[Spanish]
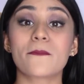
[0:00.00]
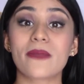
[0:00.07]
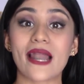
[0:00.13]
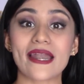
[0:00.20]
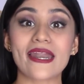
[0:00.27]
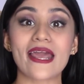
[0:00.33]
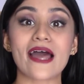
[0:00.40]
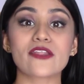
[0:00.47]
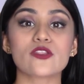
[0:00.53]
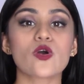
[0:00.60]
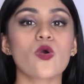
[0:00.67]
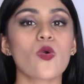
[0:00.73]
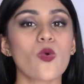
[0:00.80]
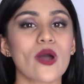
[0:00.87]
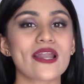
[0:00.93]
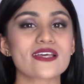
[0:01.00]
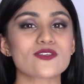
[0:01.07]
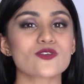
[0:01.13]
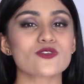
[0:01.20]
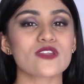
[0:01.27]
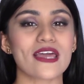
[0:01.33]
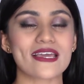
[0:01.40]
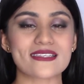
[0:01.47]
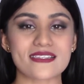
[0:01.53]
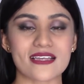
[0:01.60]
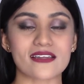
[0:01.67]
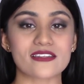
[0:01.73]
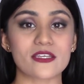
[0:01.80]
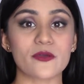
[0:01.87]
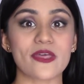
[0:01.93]
planeando cuáles son esas
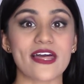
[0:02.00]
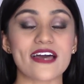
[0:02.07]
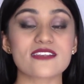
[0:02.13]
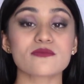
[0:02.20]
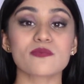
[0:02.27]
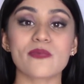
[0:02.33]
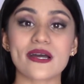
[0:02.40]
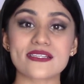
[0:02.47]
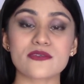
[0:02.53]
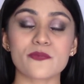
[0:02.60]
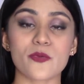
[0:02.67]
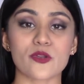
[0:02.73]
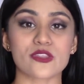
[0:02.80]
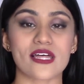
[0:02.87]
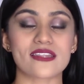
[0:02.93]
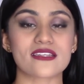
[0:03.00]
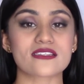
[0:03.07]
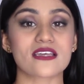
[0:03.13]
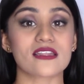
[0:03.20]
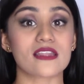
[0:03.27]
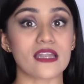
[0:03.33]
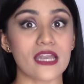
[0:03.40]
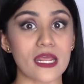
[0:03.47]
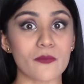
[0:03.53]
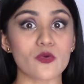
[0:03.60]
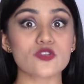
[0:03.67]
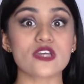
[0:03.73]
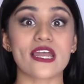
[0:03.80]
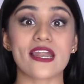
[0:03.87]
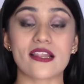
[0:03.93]
actividades más importantes que
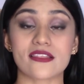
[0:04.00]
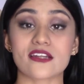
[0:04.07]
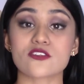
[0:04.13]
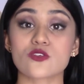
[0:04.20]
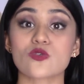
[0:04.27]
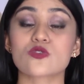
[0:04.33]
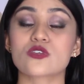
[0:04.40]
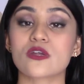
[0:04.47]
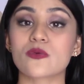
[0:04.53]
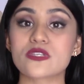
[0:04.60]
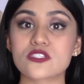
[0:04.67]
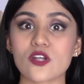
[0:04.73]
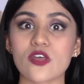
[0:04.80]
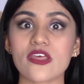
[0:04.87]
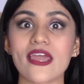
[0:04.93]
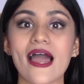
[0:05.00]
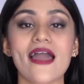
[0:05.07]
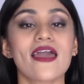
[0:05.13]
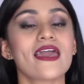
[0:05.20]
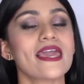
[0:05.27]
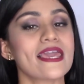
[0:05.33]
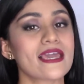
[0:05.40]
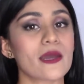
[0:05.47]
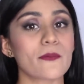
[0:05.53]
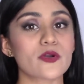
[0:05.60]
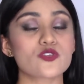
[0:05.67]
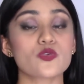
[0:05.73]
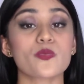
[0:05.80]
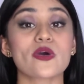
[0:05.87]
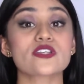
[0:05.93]
tenemos en el transcurso de nuestro día y que
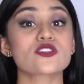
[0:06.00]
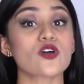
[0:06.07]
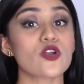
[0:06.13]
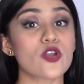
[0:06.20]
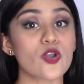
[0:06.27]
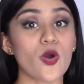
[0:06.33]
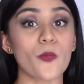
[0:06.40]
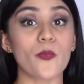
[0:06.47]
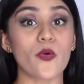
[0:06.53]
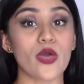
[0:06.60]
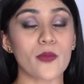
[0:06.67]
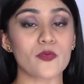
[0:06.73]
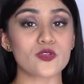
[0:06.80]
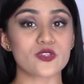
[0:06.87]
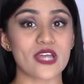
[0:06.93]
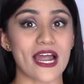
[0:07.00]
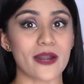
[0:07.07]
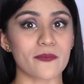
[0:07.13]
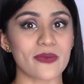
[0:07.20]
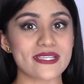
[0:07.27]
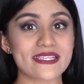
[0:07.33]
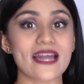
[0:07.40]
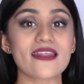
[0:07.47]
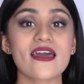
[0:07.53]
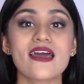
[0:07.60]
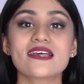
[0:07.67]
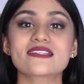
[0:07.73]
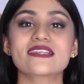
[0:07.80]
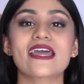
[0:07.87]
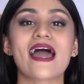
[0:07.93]
por supuesto no podemos dejar pasar,
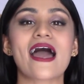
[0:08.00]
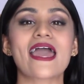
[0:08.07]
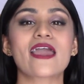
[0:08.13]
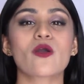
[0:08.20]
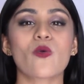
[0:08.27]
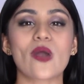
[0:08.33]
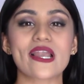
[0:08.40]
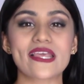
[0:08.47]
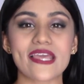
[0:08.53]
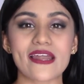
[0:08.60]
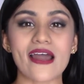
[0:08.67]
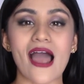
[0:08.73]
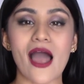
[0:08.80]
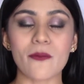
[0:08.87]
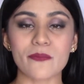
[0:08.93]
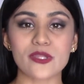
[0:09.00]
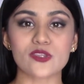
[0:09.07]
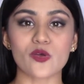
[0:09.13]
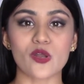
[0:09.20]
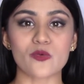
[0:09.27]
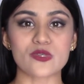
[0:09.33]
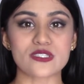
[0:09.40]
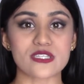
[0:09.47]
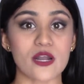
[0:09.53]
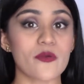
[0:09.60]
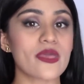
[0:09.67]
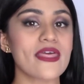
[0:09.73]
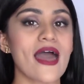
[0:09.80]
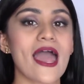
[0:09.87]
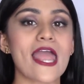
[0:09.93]
sea en cualquier ámbito de nuestra
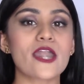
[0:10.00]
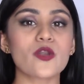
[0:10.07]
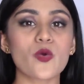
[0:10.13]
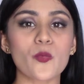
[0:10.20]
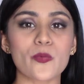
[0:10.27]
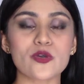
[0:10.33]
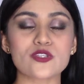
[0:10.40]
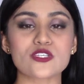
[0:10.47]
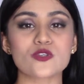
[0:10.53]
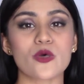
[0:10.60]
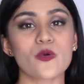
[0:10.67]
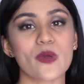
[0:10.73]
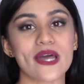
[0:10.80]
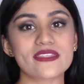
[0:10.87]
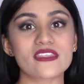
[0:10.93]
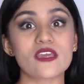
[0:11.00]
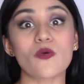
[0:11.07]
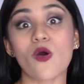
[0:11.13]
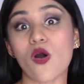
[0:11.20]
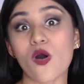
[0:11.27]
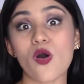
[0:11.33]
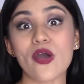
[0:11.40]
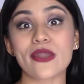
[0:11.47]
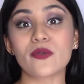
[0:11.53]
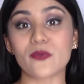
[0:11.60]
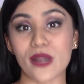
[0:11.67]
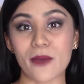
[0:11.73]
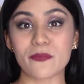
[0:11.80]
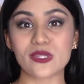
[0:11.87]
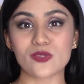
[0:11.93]
vida, en un proceso educativo o en
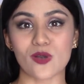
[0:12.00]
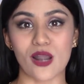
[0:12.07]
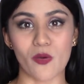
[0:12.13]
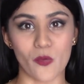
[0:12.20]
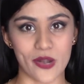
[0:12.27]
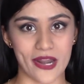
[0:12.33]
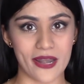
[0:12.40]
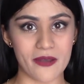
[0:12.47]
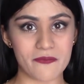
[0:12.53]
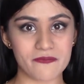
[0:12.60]
un ámbito laboral.